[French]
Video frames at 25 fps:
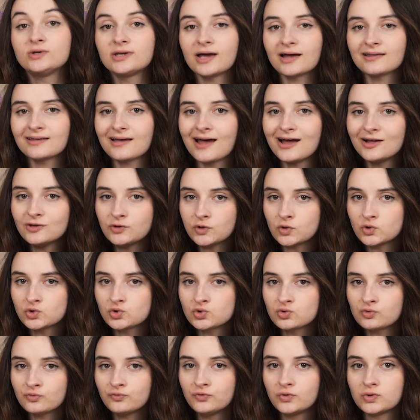Une carte
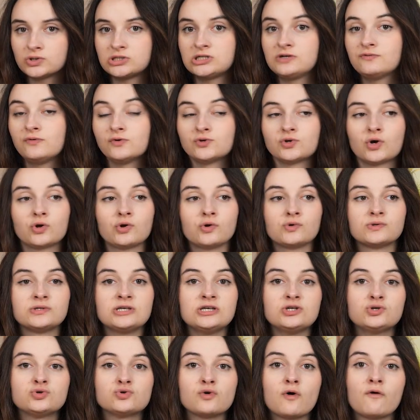intention va aussi vous
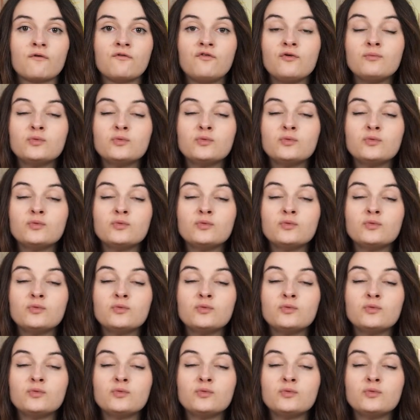orienter sur